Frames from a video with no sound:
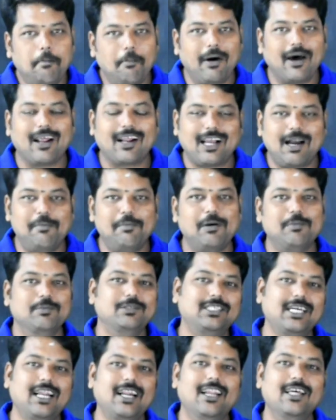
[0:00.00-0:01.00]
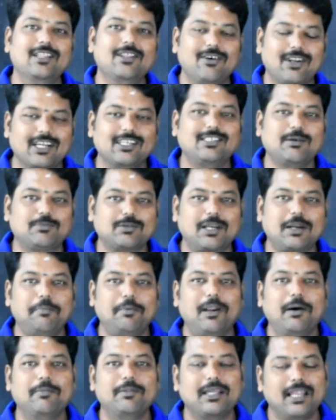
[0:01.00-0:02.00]
மறக்காமல் நம்ம சேனலை இது வரைக்கும் சப்ஸ்கிரைப்
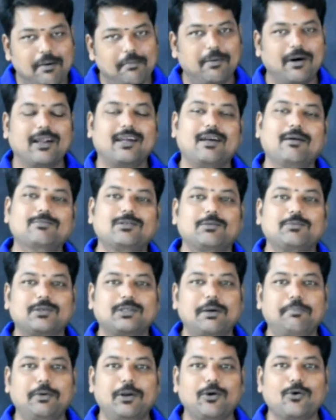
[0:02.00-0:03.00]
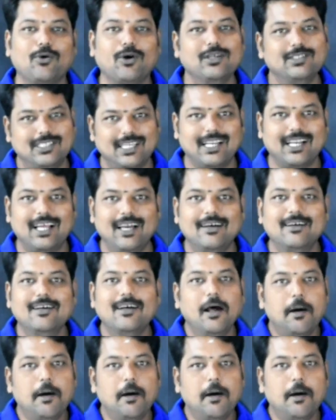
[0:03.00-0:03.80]
பண்ண இருந்தீங்கன்னா மறக்காமல் சப்ஸ்கிரைப் பண்ணிக்கோங்க சரிங்களா